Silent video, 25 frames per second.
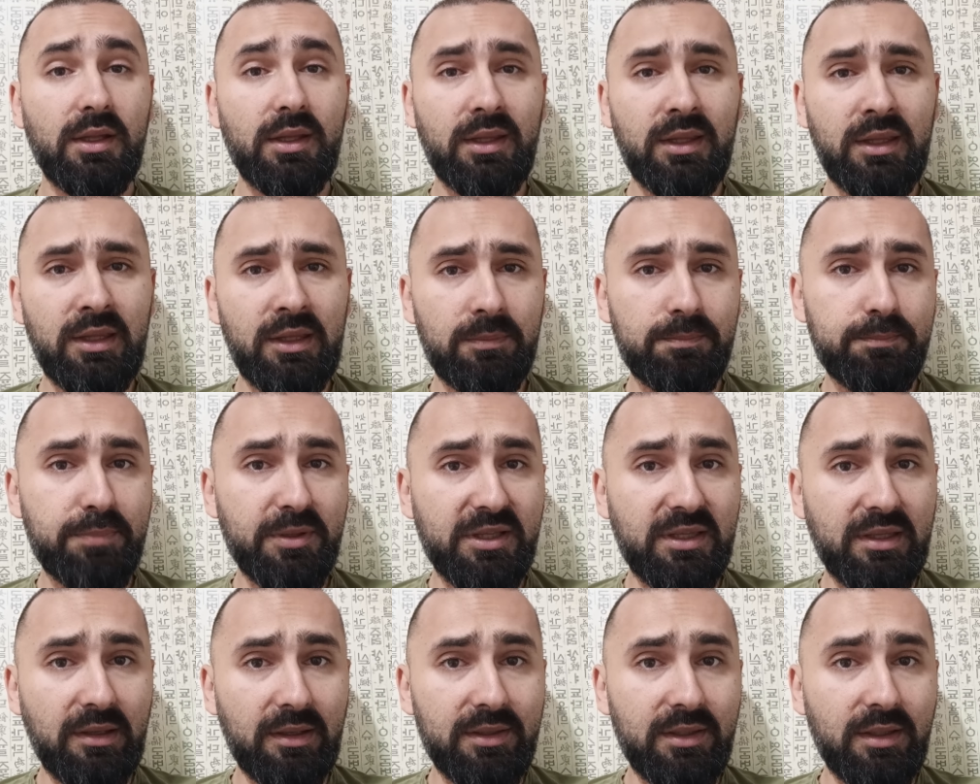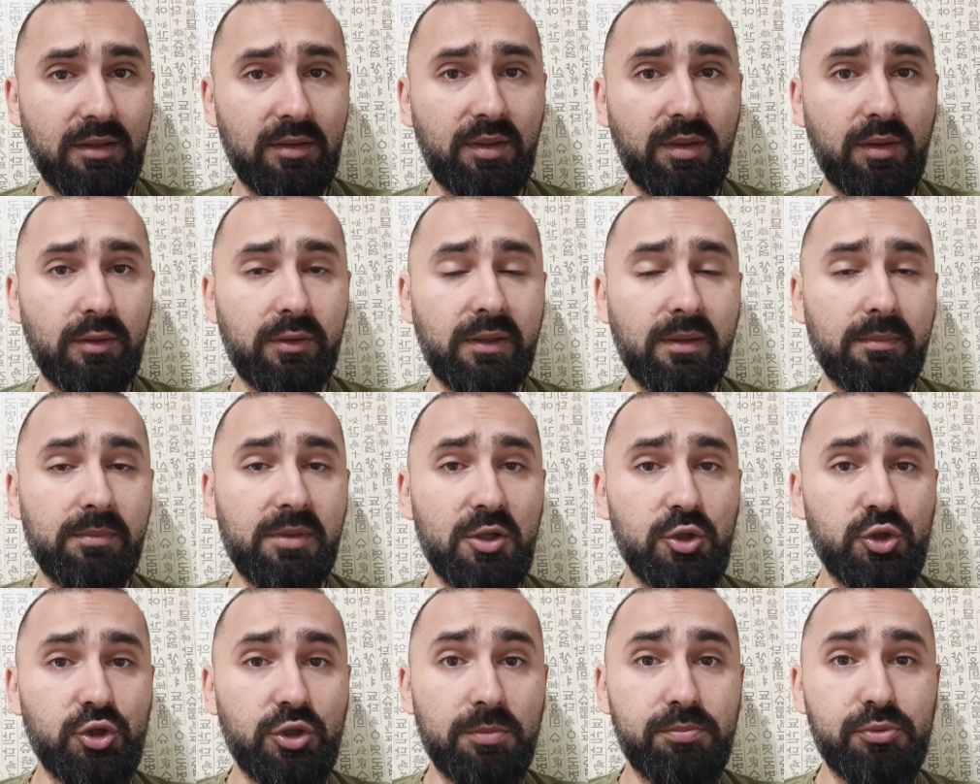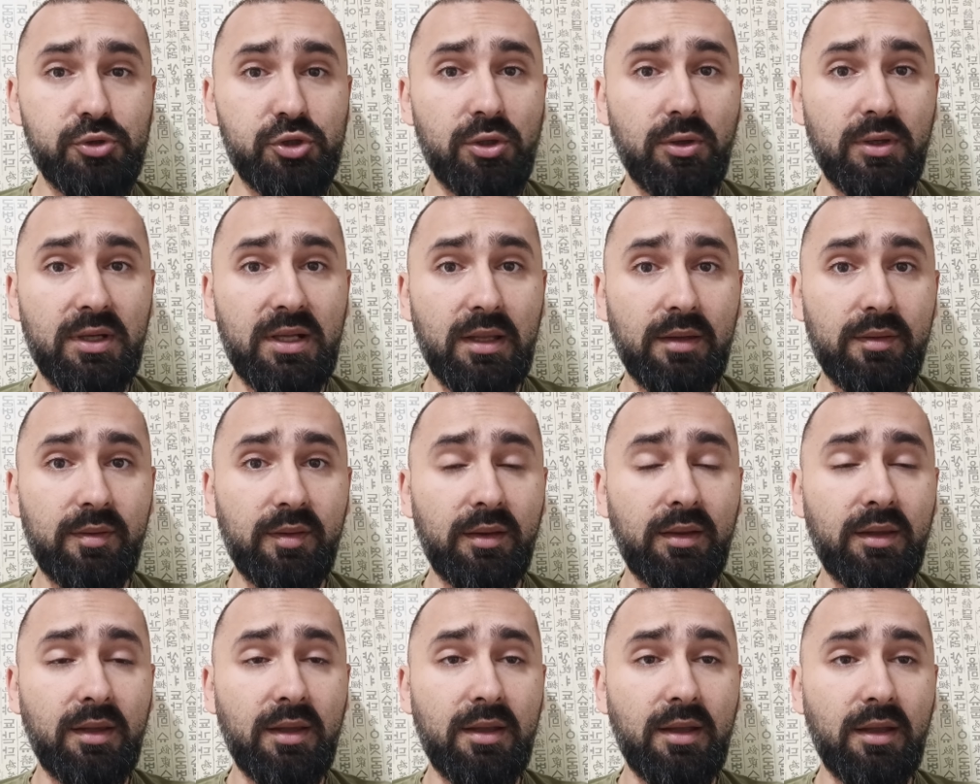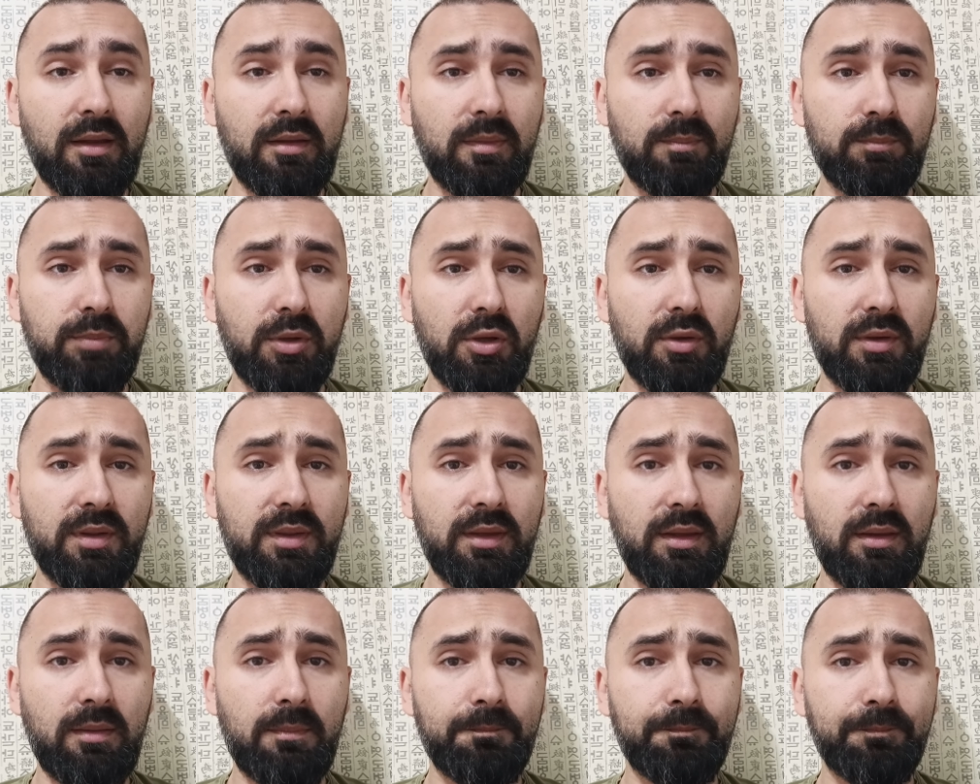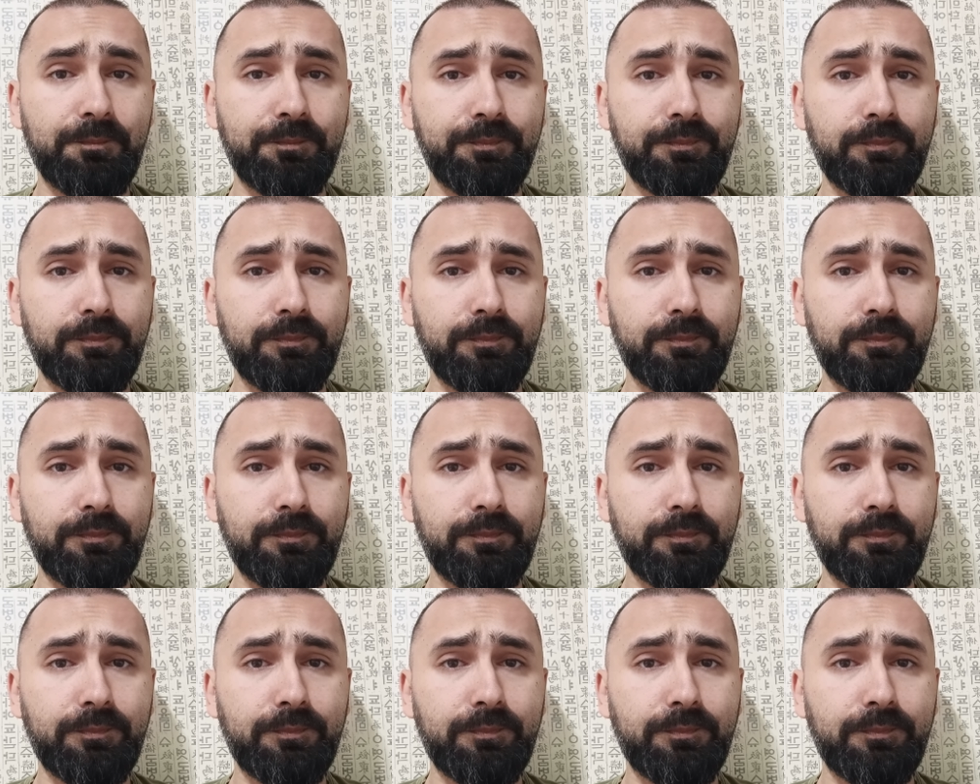i pytanie, co tam jeszcze przy okazji tych eksplozji